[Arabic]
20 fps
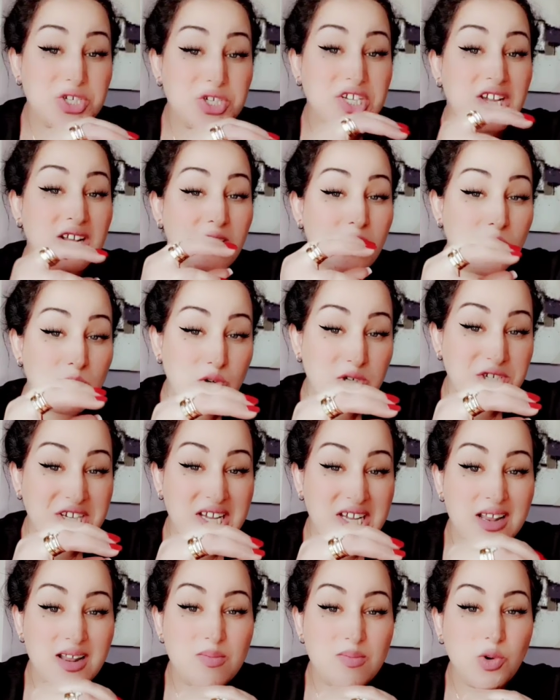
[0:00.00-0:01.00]

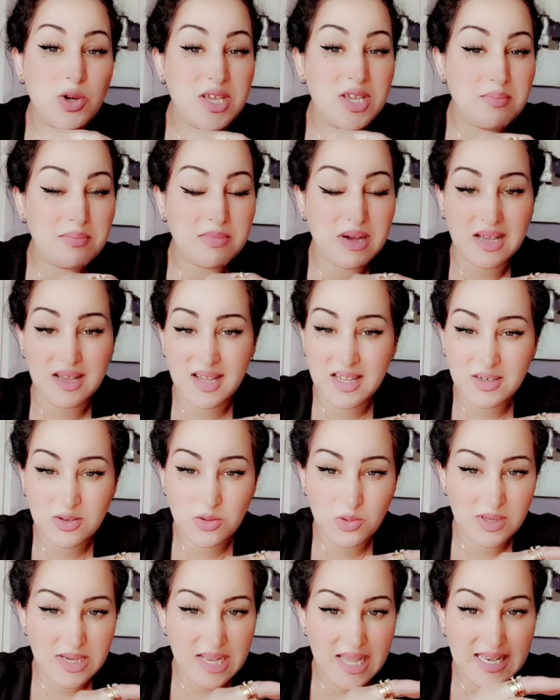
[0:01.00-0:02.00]
المشكله المهمه
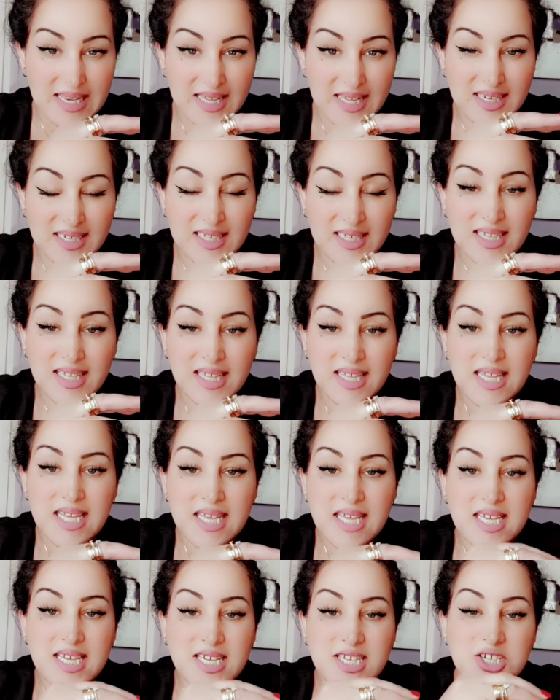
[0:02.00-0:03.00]
غنقولها لك
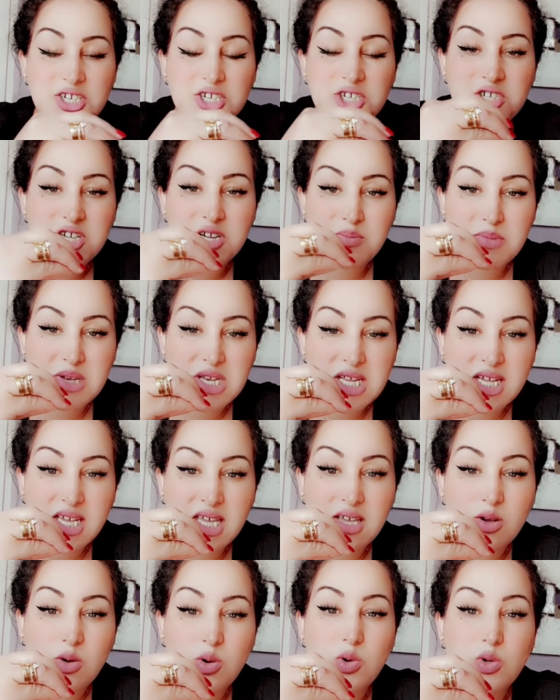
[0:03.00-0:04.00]
شتي مني
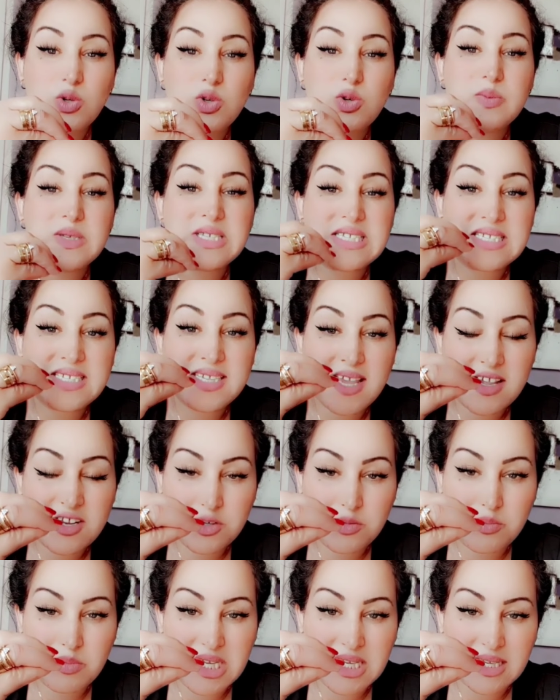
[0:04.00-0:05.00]
كيكونوا
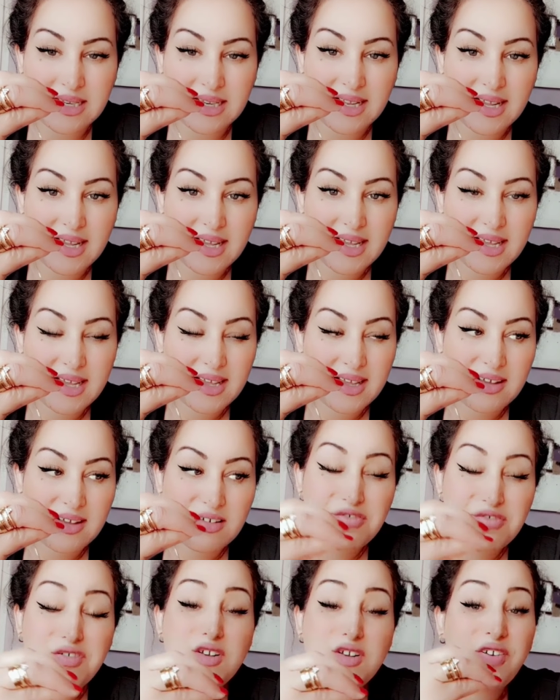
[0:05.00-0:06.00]
منسجمين
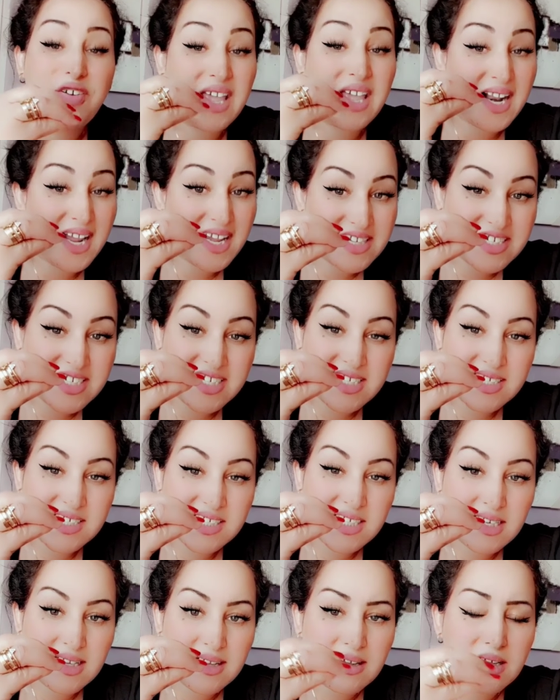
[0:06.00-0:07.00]
في الفراش
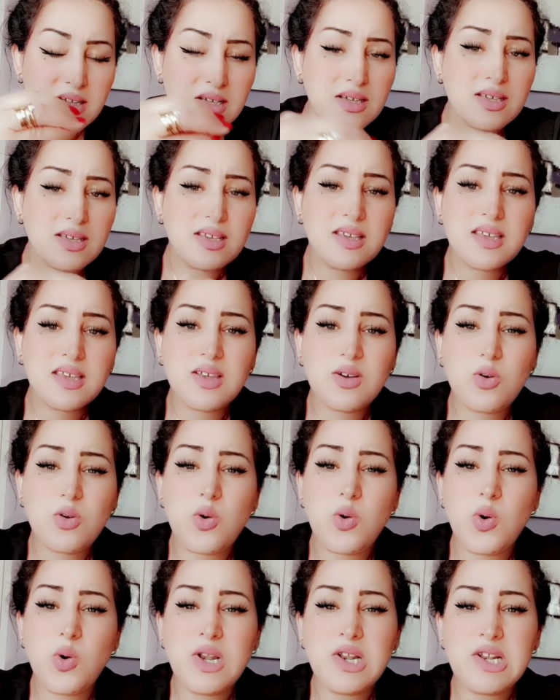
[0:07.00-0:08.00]

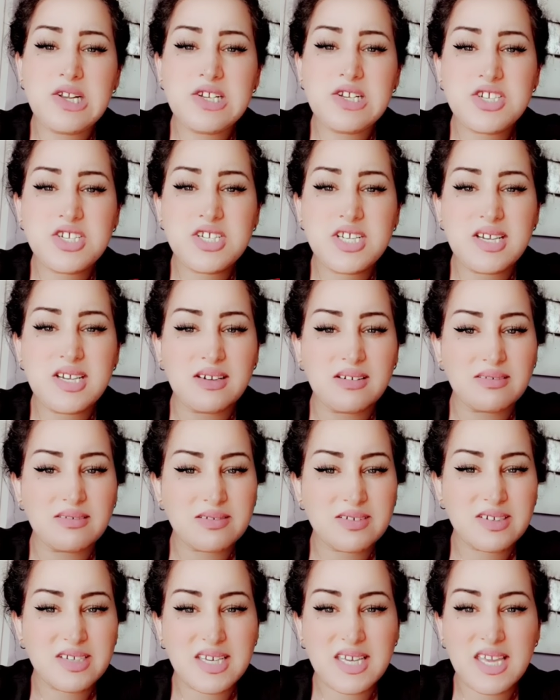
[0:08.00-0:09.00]
كلشي
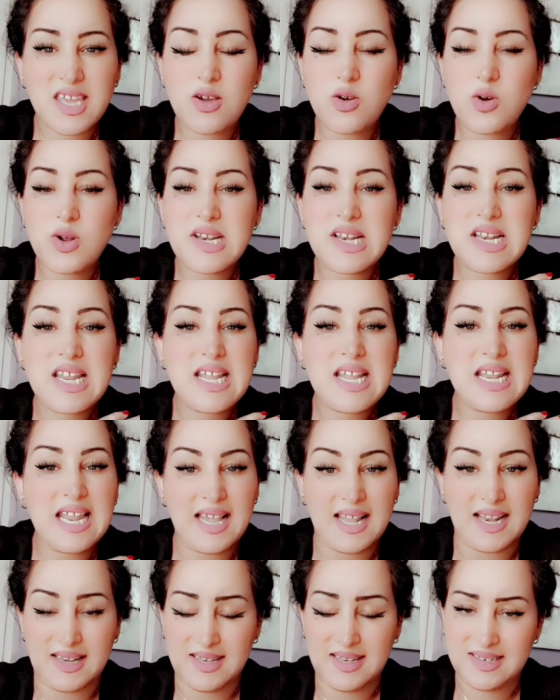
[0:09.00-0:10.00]
كيكون ليه
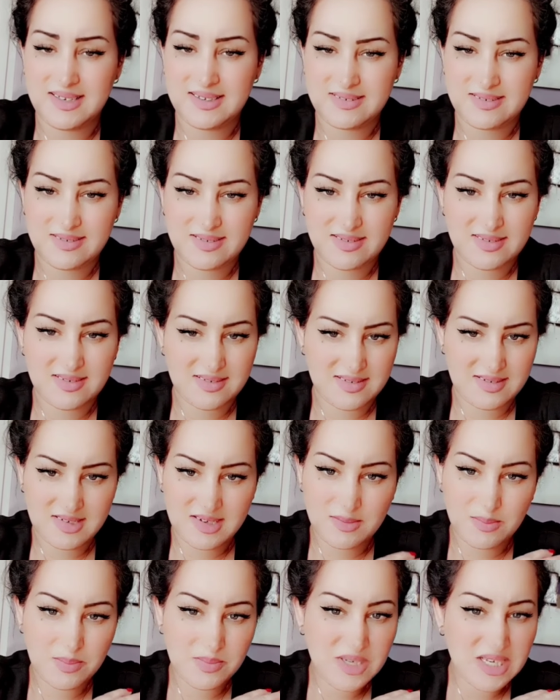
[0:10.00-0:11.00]
الحل
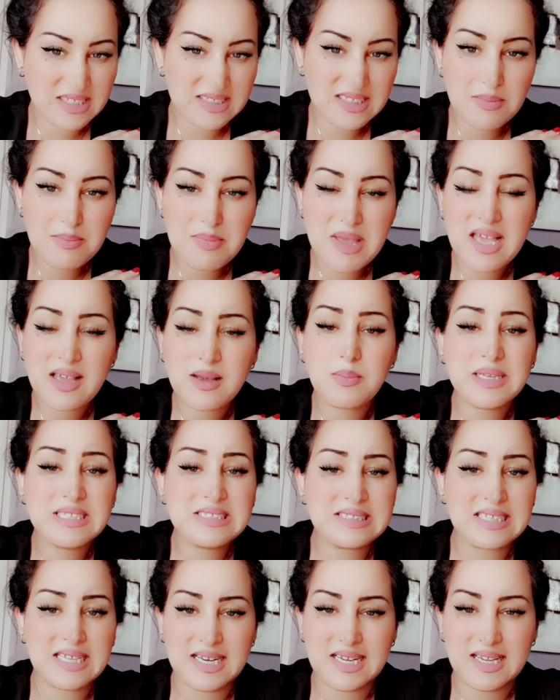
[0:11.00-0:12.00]
نهضر معاك بهاد
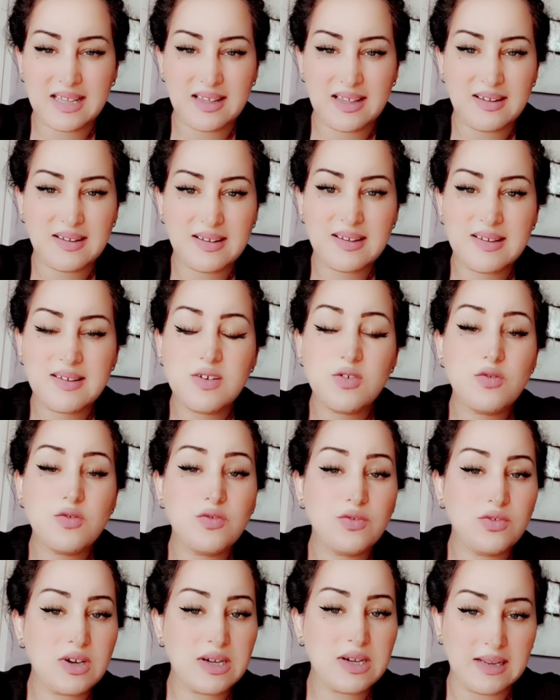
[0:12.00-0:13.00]
الطريقه
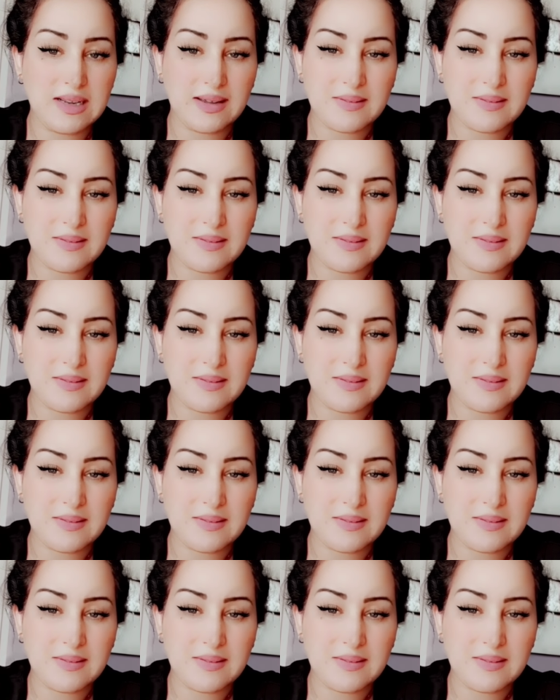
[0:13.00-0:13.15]
فوالا